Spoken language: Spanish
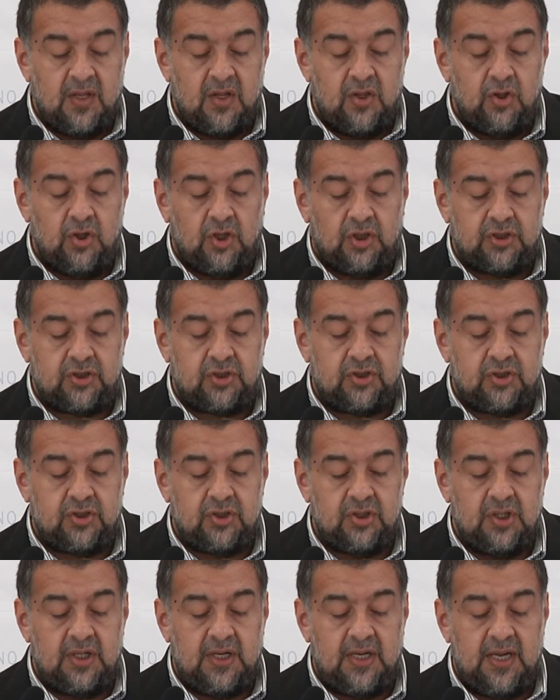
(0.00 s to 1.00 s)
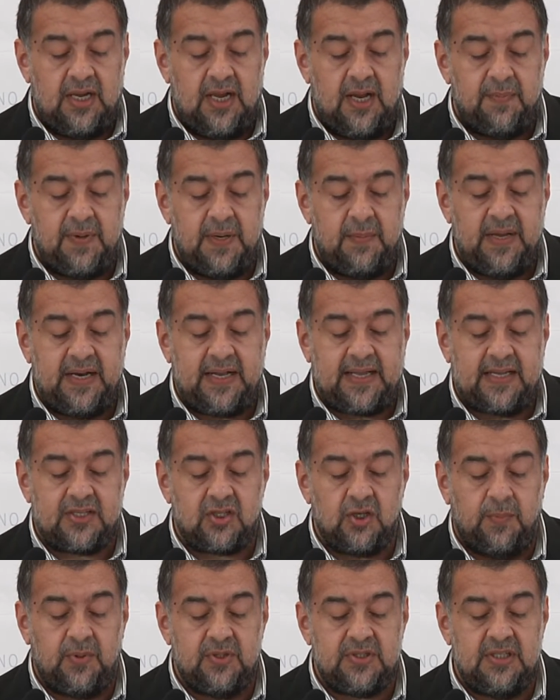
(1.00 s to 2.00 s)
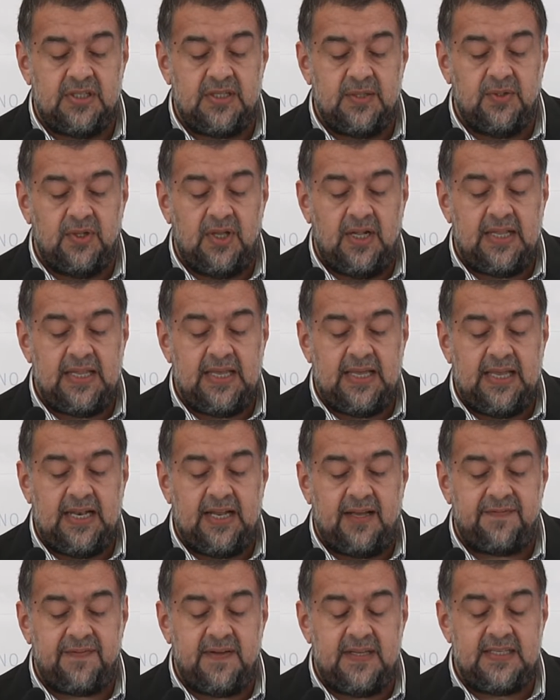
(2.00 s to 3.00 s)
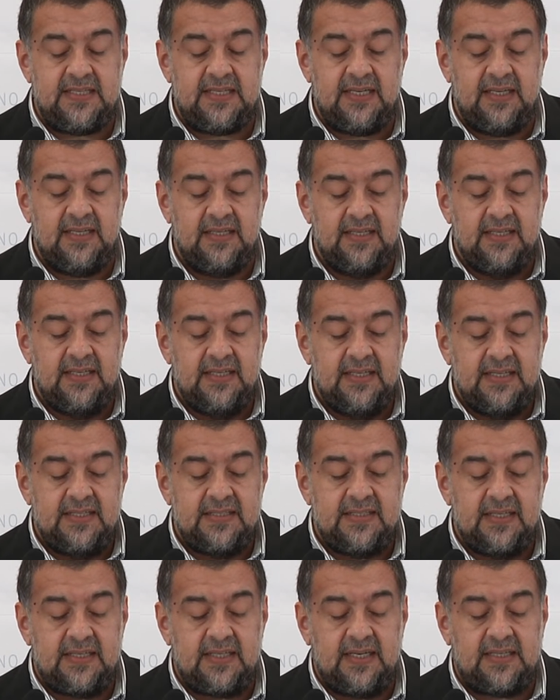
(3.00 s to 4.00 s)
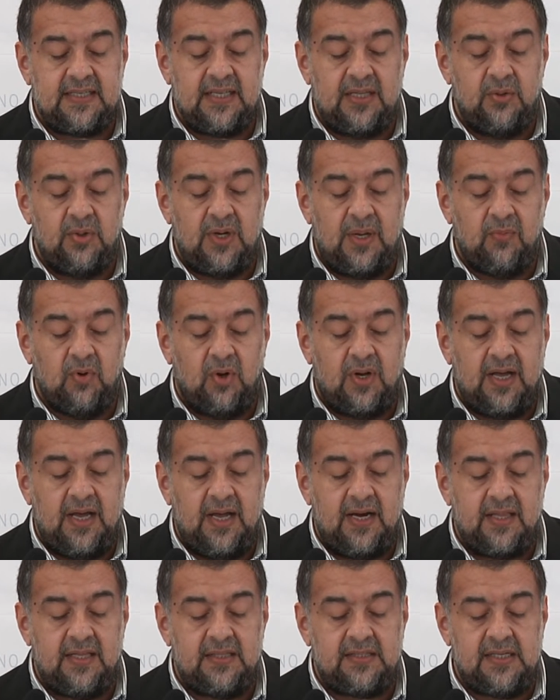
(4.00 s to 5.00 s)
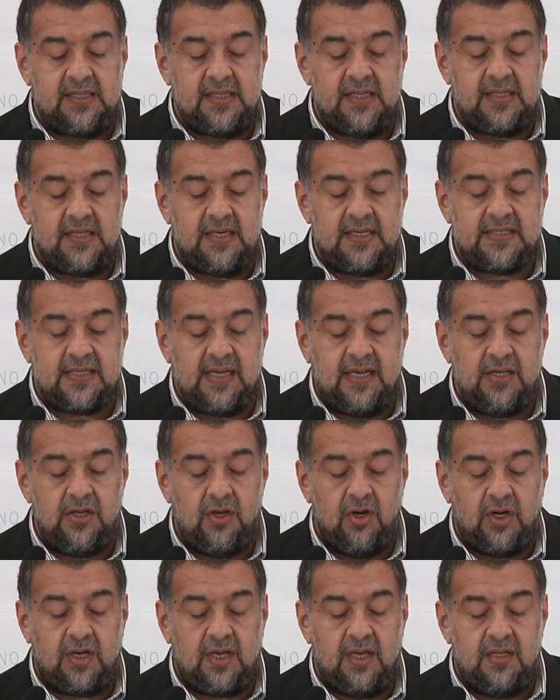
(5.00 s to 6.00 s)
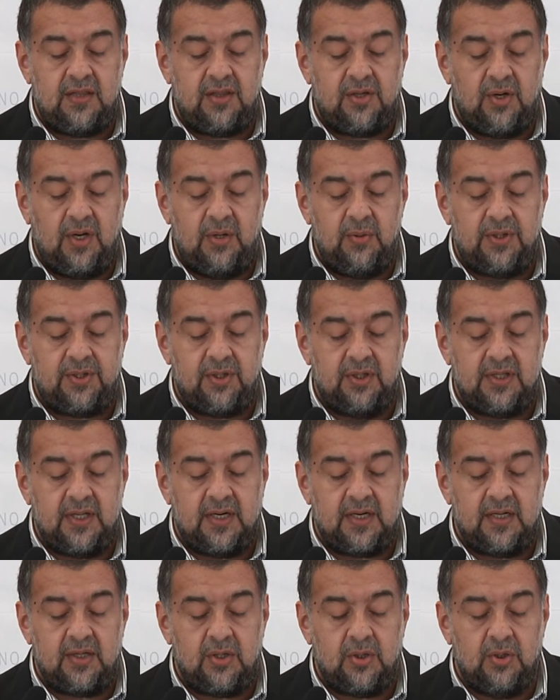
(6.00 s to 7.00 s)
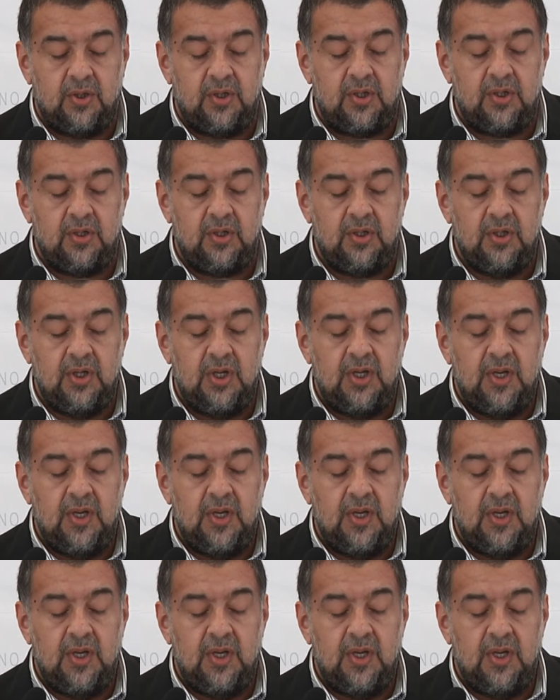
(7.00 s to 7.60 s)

2. El primer caso positivo del día de la fecha se trata de una mujer de 33 años que entró a nuestro territorio